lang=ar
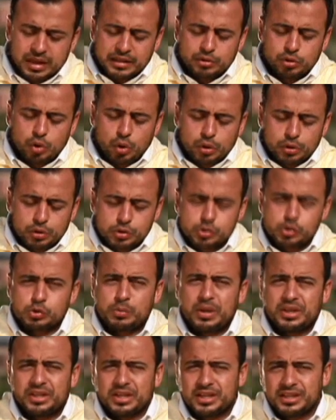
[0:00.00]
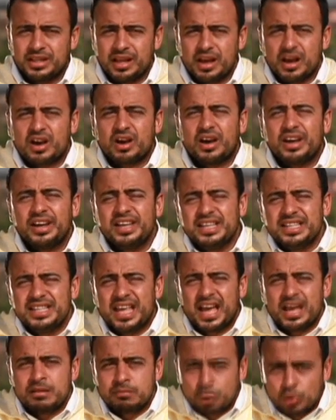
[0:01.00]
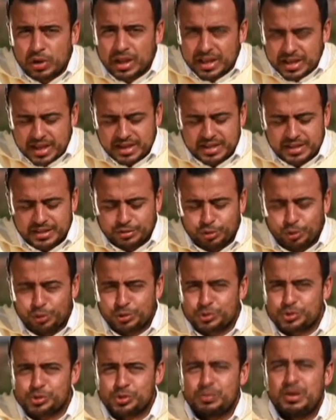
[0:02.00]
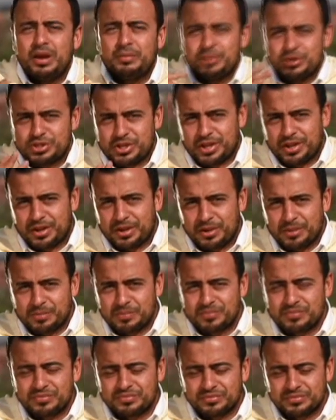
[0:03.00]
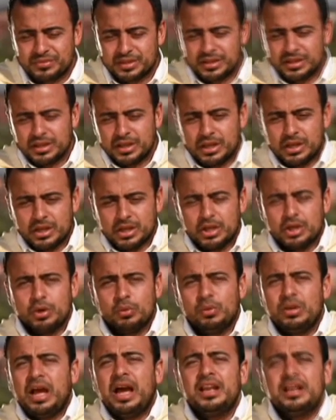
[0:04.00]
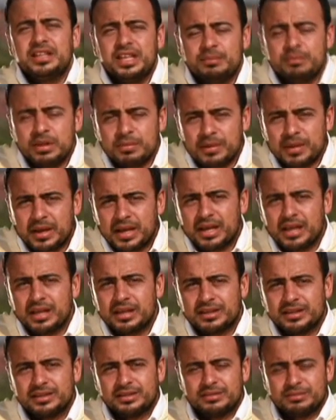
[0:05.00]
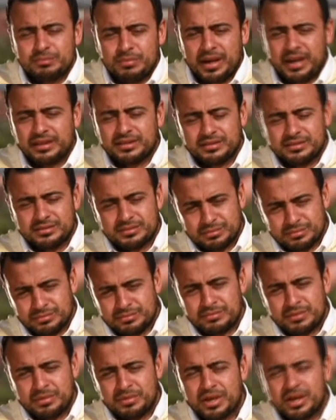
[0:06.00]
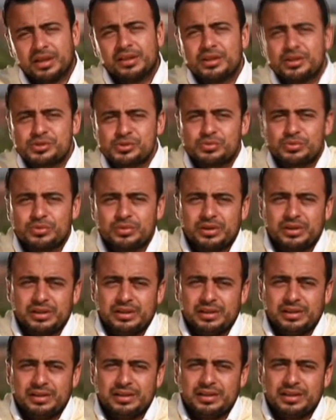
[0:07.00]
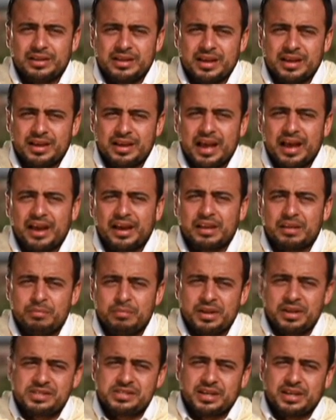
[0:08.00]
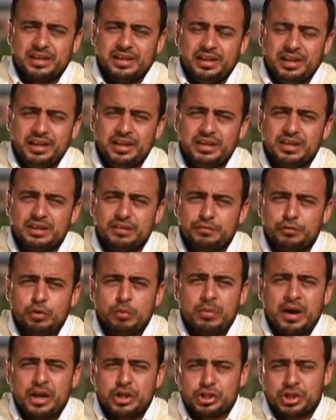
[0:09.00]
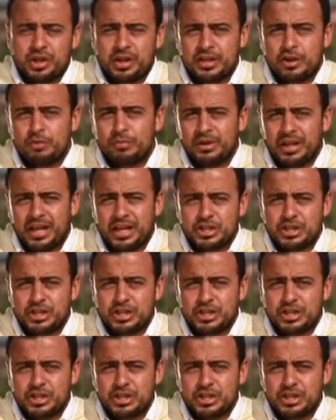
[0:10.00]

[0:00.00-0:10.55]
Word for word: قد عقله الصباع ده كده قيد انمله يعني قد عقله الصباع من شعرها والحلق ده بيبقى بعد ما بيخلصوا اغلب مناسك الحج في يوم 10 يوم